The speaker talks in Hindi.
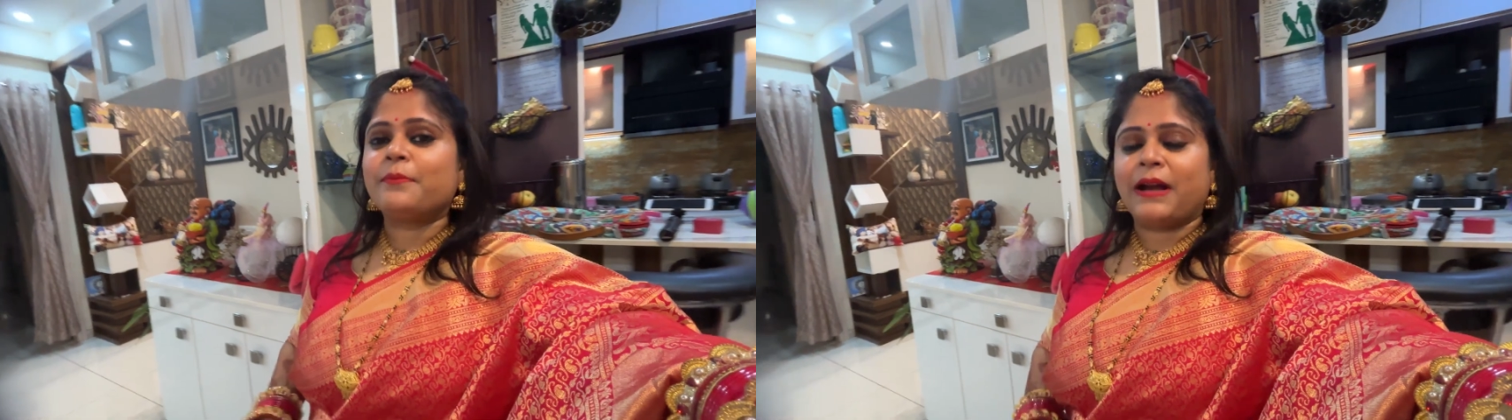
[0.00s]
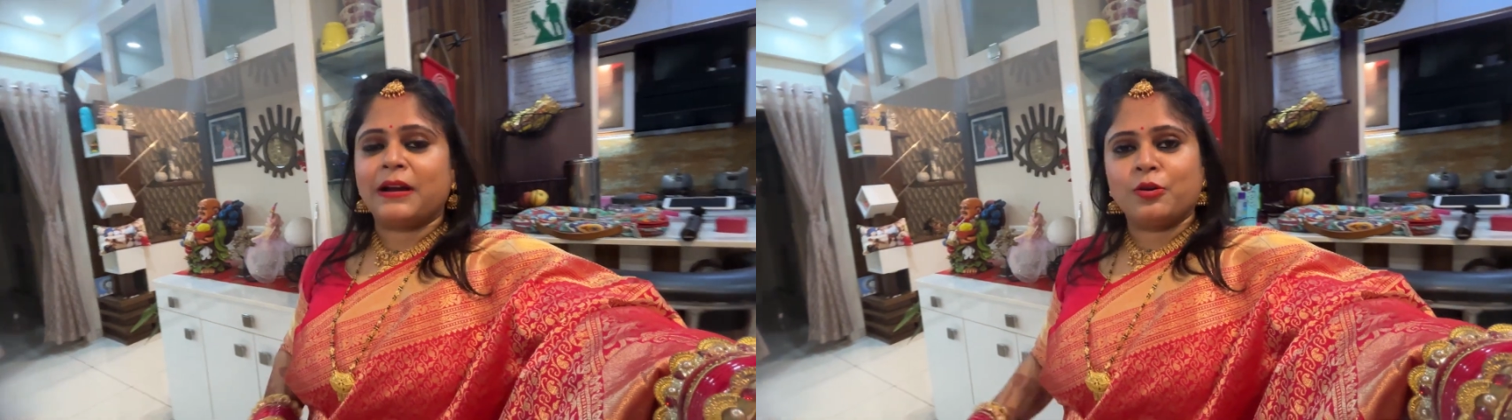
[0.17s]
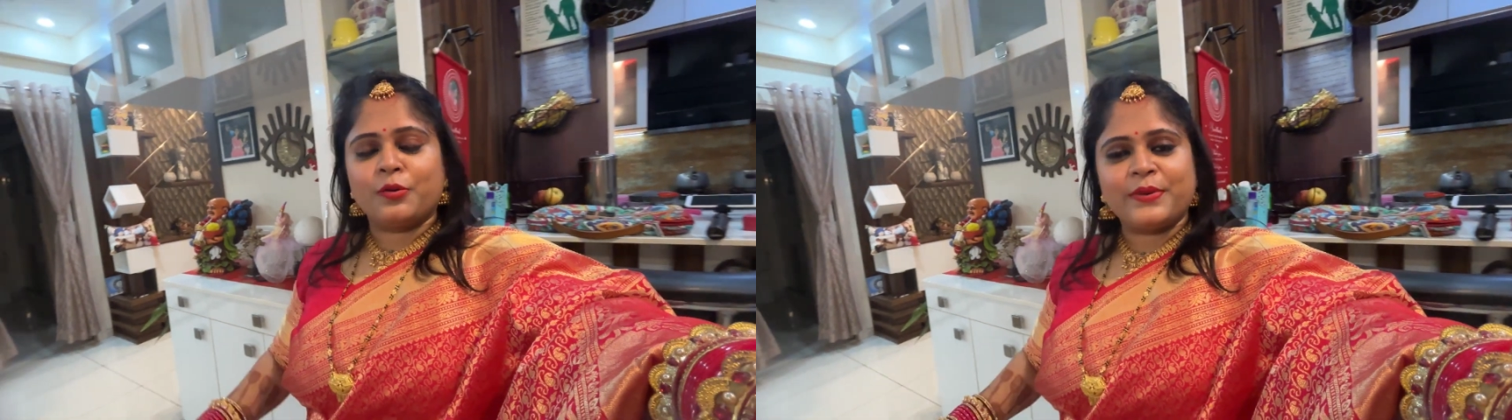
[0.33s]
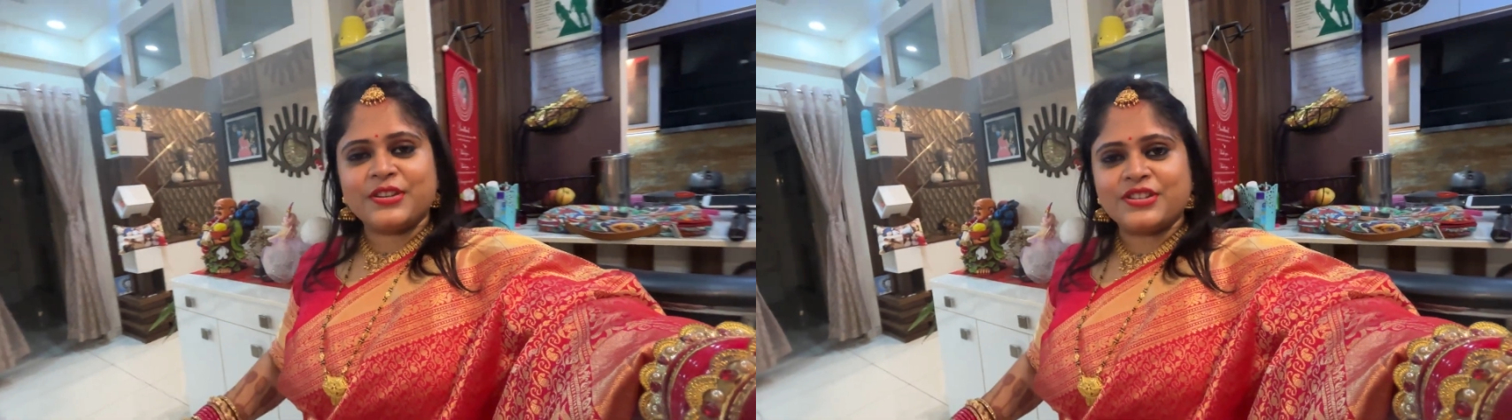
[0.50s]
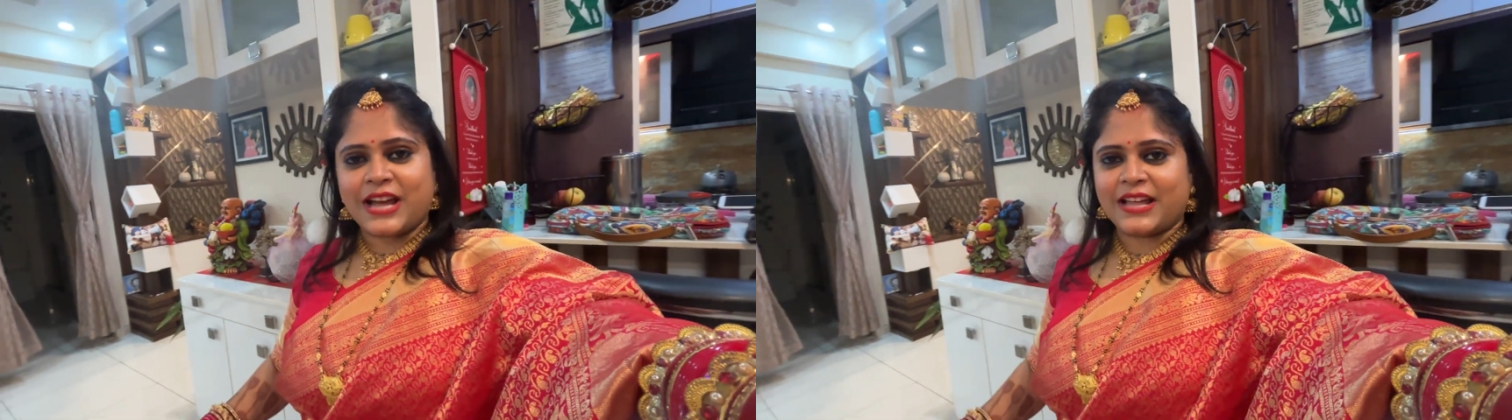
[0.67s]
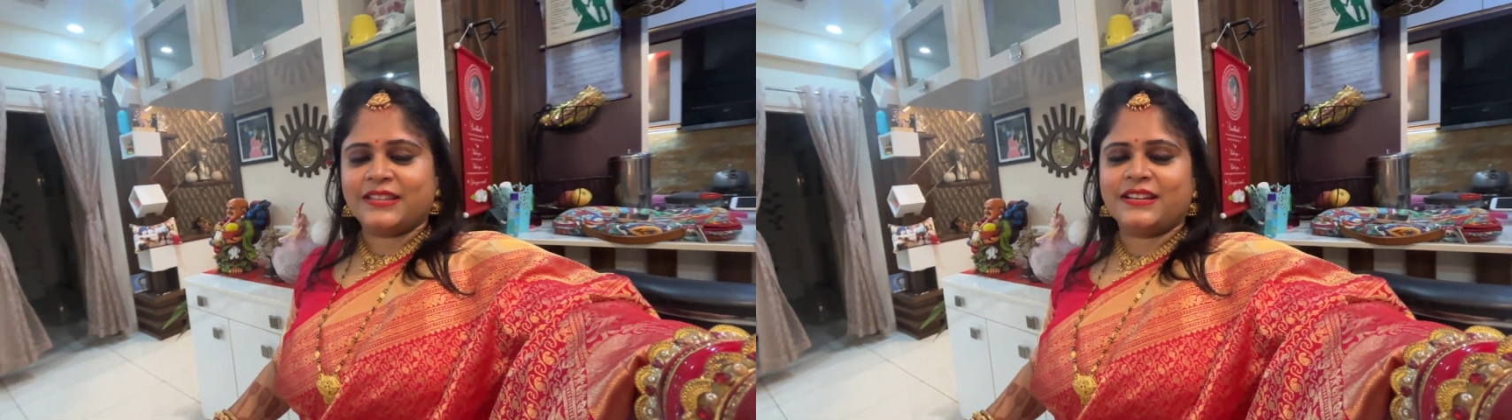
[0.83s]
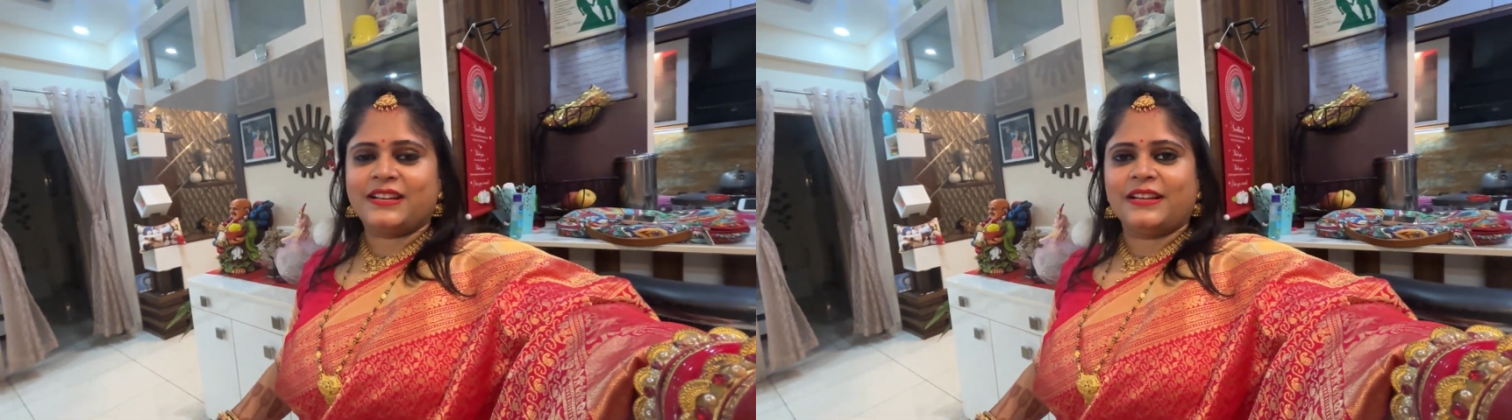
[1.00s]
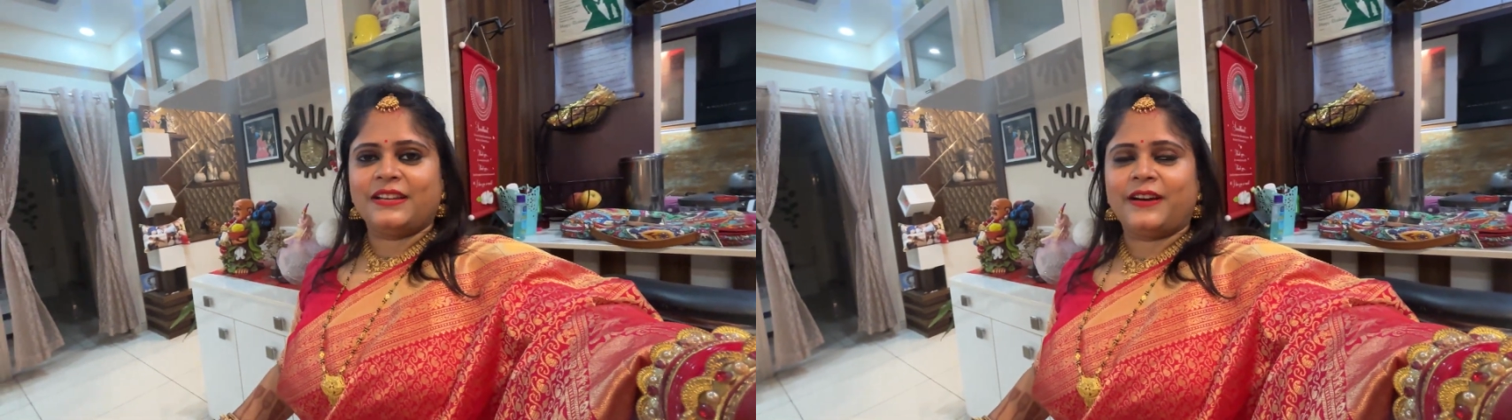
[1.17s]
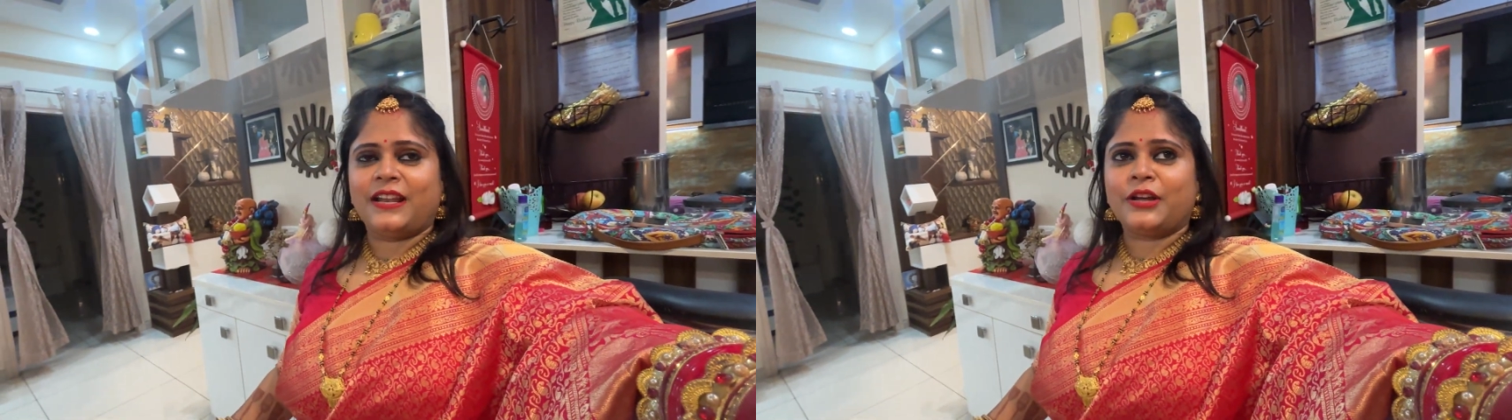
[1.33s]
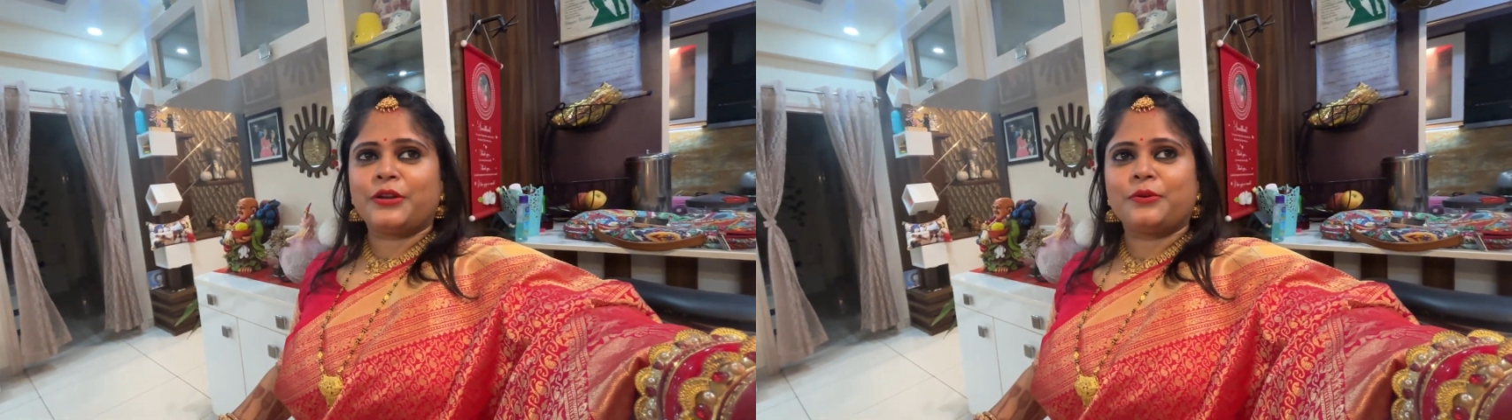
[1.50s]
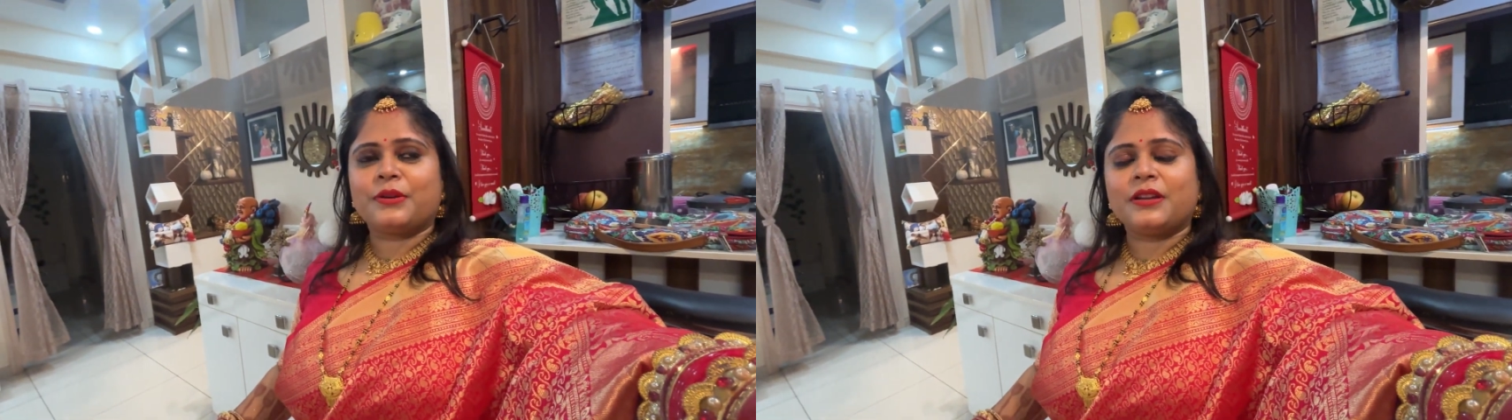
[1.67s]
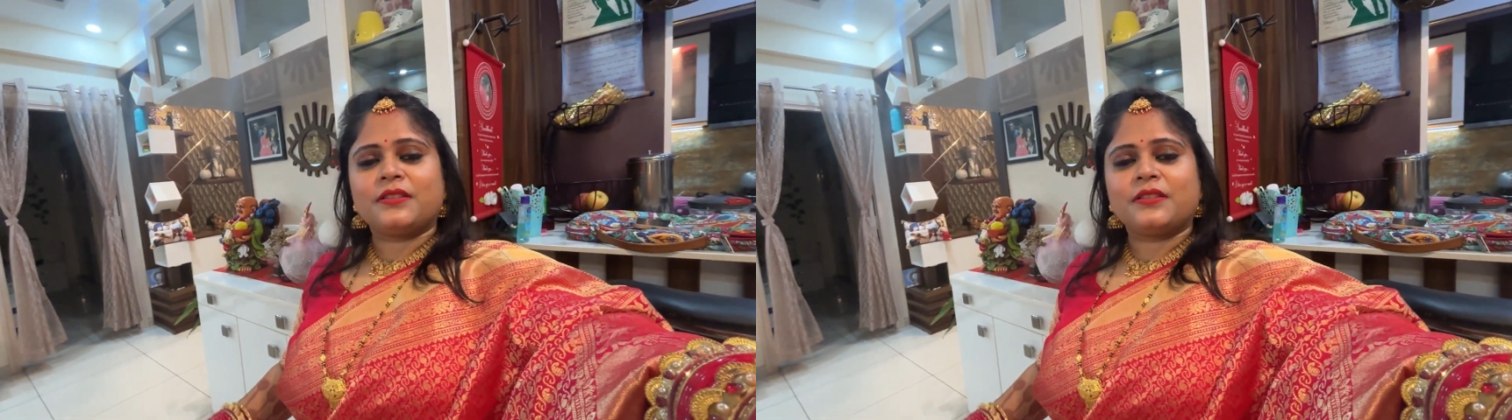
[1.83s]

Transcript: बैंगलोर में चांद निकलने वाला है क्योंकि